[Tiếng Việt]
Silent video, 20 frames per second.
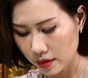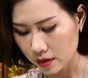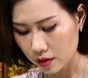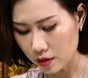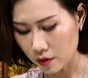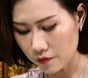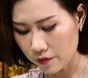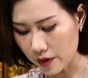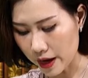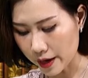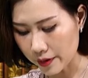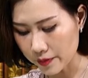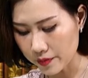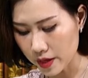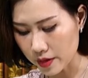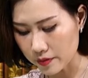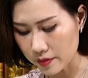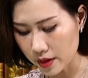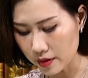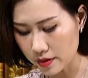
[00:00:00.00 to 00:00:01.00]
Không phải
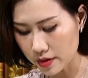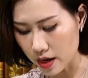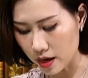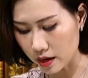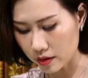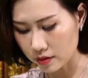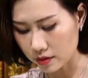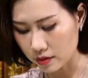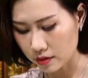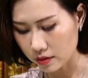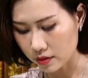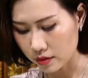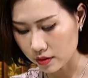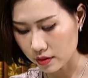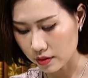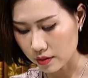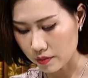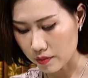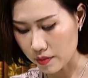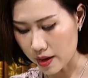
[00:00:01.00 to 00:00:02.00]
vì nhớ vợ,
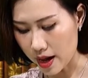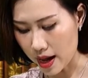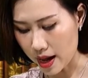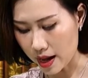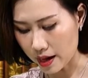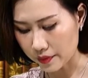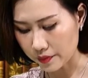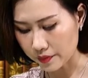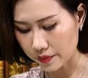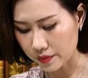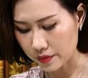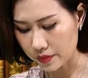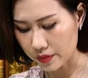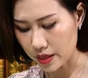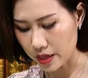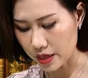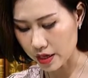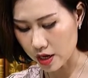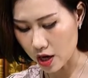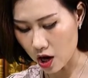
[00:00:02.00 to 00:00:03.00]
mà
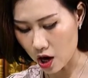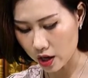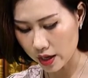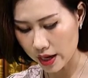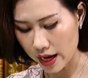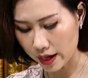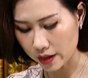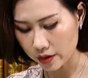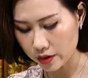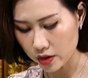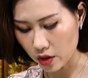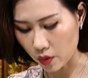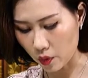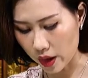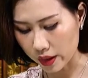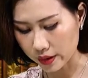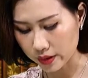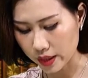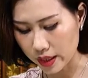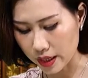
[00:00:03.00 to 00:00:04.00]
vì lo lắng cho
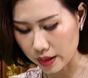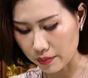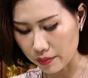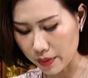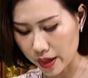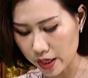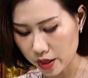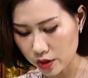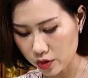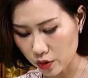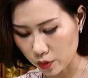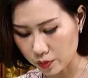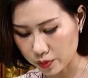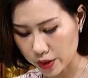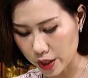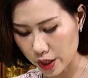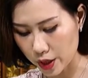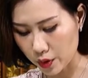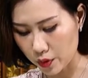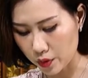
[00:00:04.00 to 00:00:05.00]
khoản tiền mấy chục
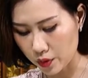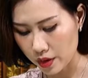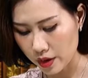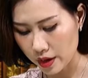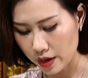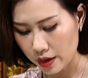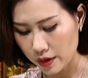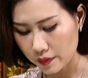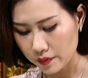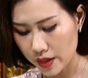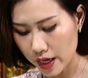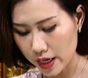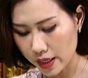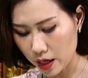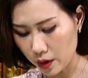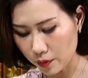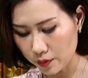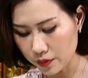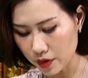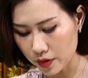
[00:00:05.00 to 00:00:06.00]
triệu, dây
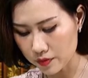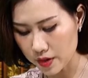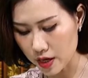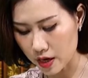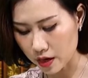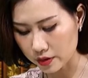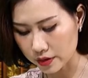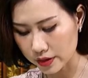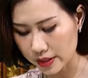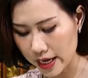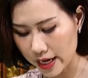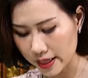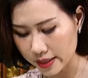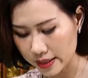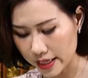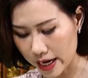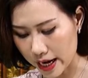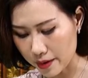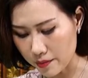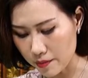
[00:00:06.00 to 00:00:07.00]
nóng cho vợ trang
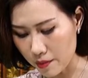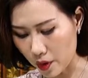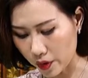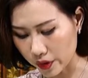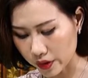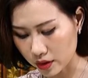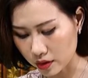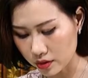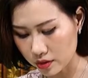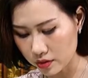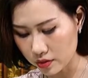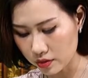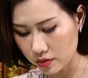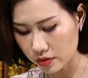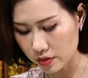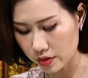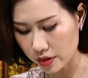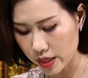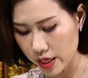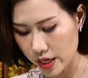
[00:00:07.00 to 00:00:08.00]
trải mọi thứ
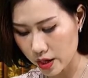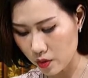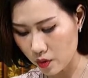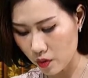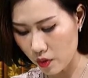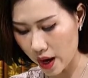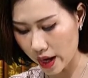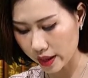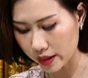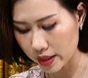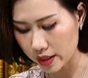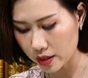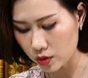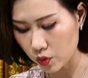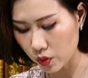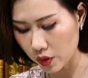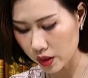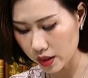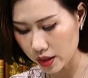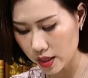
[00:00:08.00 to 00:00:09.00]
liên quan đến
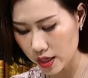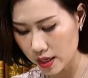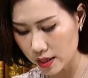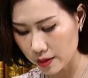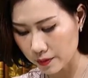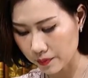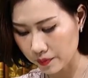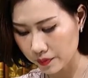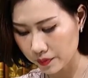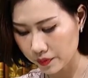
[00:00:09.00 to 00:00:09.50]
chuyến đi.